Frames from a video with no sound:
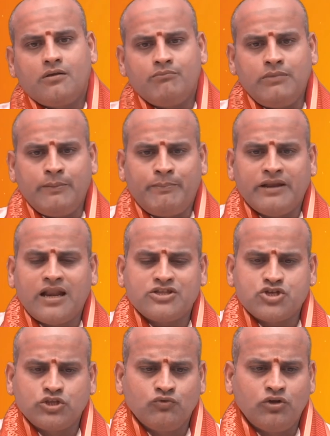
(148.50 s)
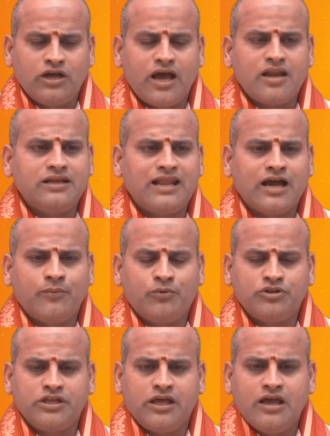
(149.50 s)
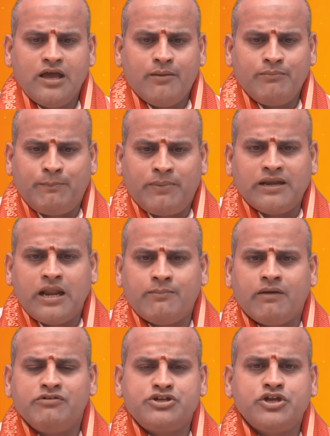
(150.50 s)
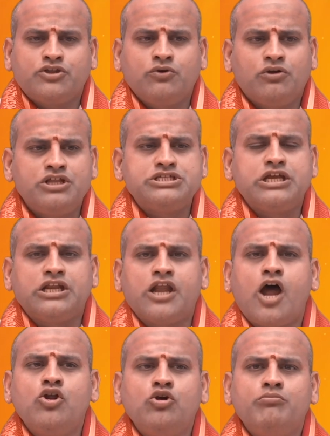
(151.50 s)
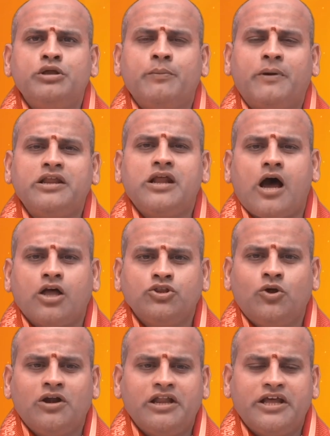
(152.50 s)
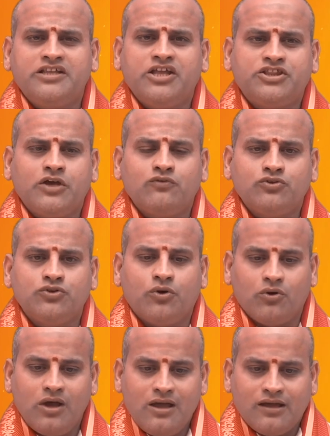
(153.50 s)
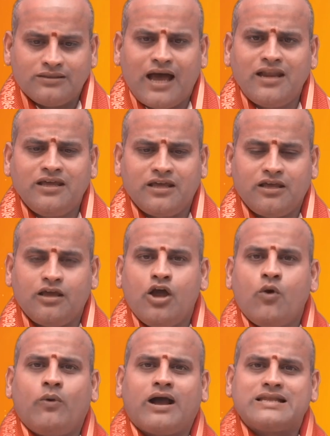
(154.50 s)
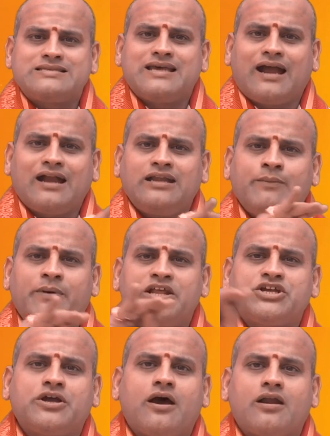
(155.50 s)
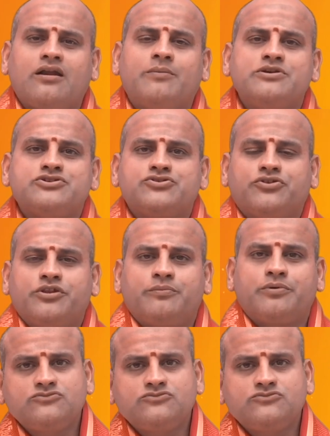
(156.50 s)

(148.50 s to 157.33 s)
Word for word: మీ పిల్లల చదువులు కానీ లేకపోతే మీ పిల్లల భవిష్యత్తు గురించి ఇన్నాళ్ళు మీరు పడిన ఆందోళన ఏదైతే ఉందో దానికి ఒక చక్కటి పరిష్కారం లభిస్తుంది